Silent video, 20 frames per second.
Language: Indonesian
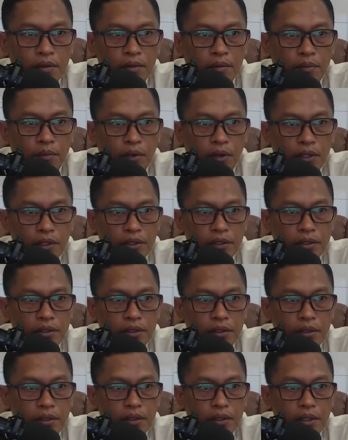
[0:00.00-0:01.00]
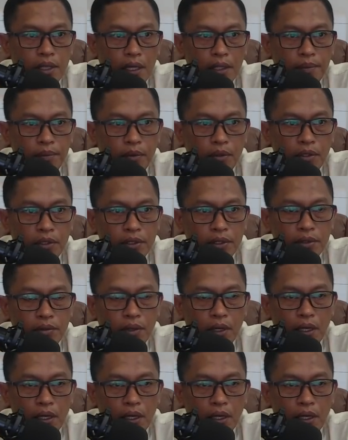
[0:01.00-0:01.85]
Peristiwa dari peristiwa